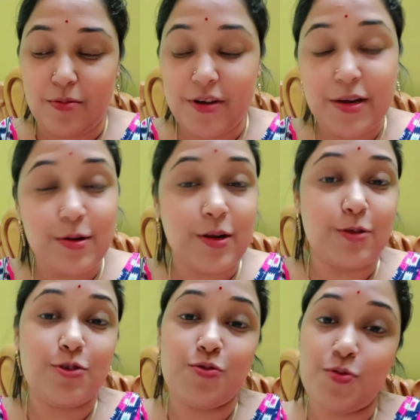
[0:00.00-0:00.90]
ভিডিওটা
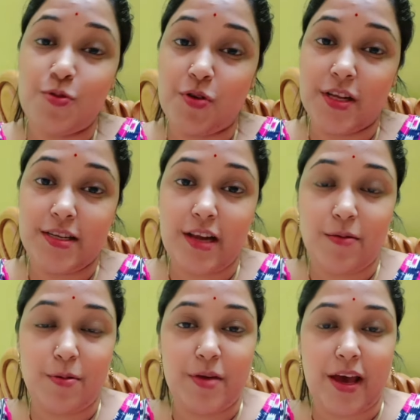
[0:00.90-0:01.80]
তো শুরু করেছিলাম
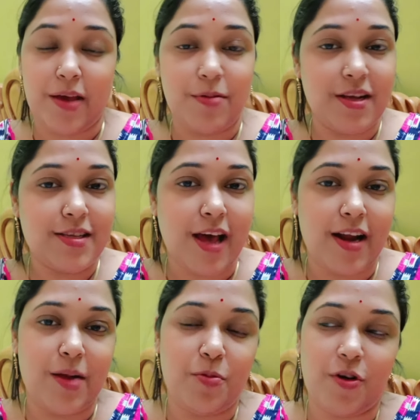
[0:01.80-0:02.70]
আমি একেবারে
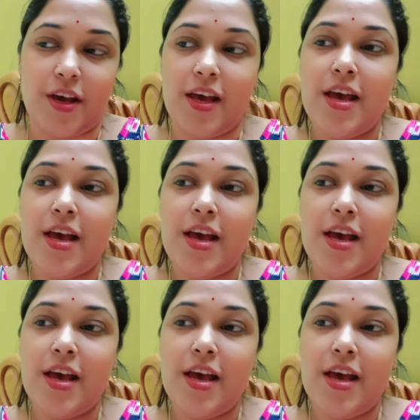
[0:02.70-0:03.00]
স্নানের পরে